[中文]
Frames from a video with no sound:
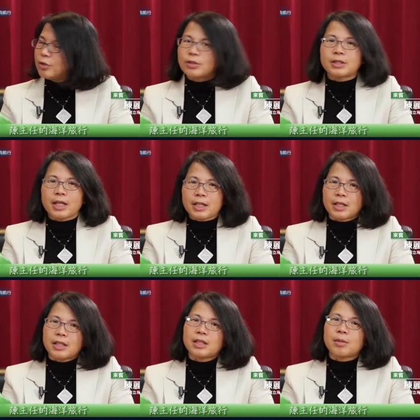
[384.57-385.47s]
就是在
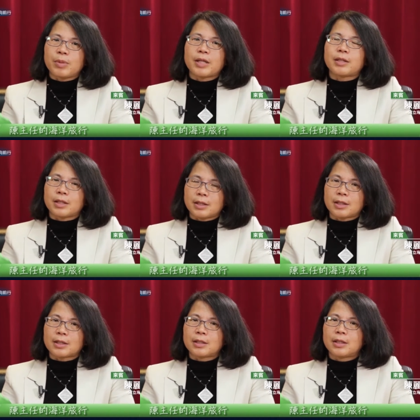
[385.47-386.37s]
垦丁那边的一
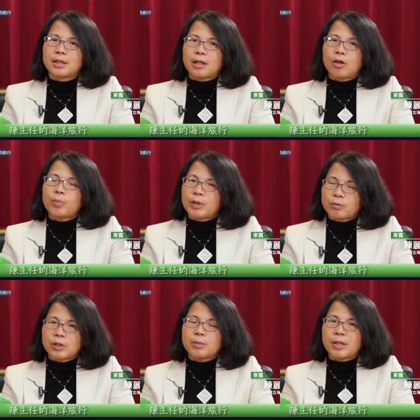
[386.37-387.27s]
个后壁
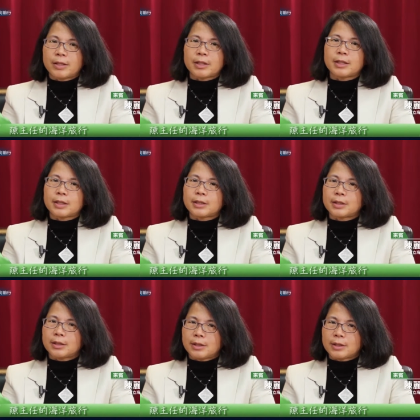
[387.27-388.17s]
湖那边的一个
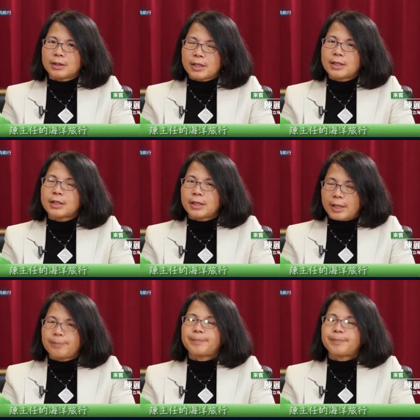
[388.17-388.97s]
一个监测点。